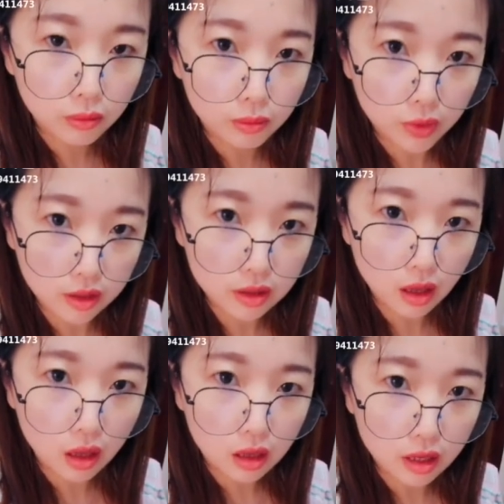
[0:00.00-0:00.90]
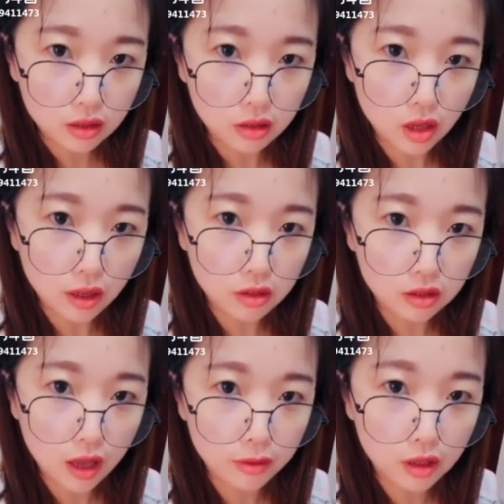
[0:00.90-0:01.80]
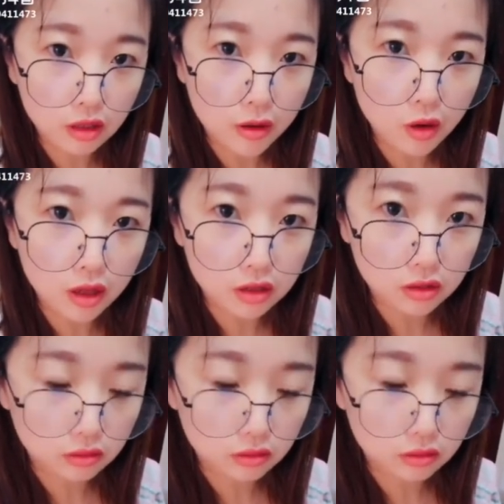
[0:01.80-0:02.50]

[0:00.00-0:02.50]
不要钱，上次去闺蜜家，闺蜜送给我的。